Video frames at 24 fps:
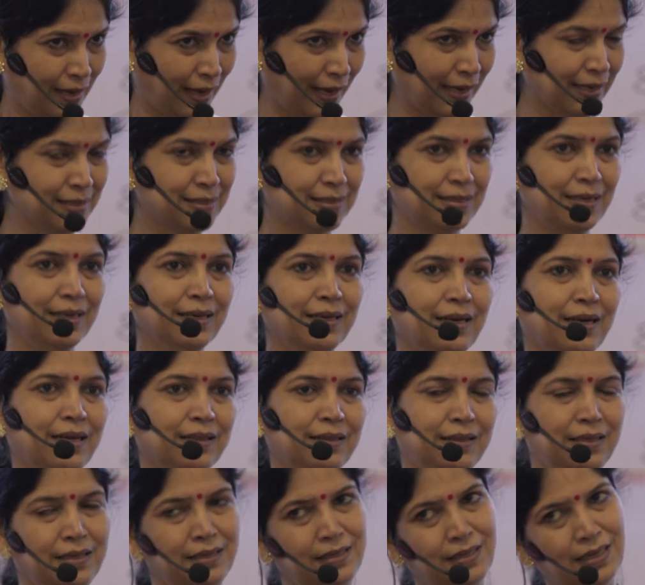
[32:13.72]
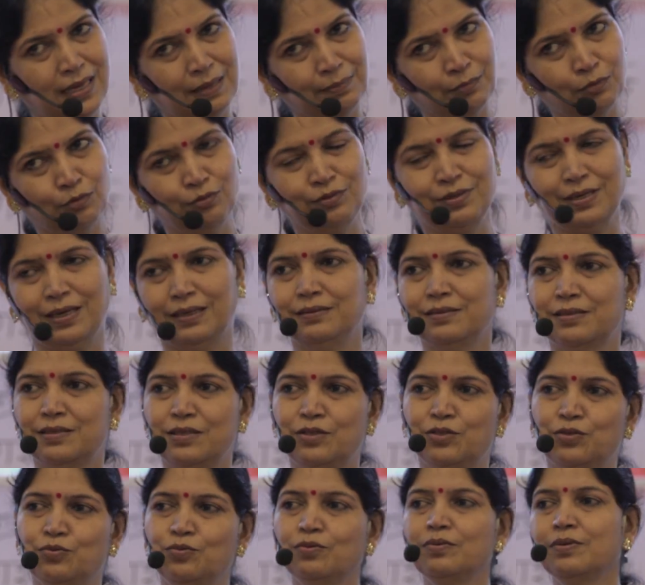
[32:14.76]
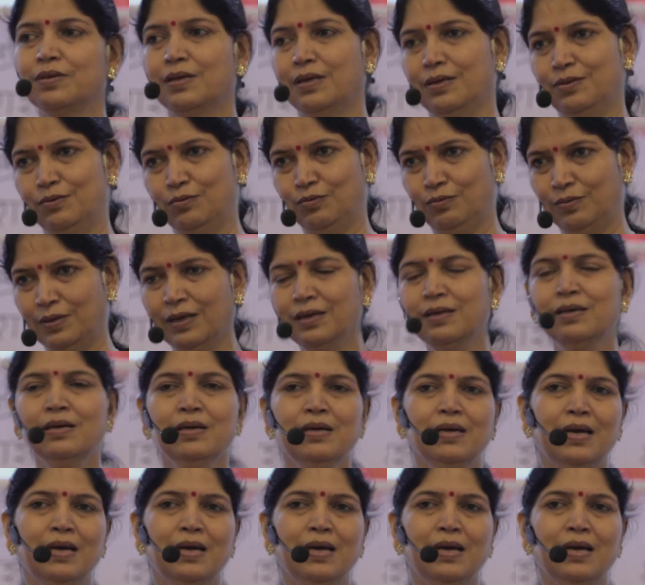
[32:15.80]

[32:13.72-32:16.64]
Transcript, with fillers: कैसे करते हैं आपको ध्यान से सुनना होगा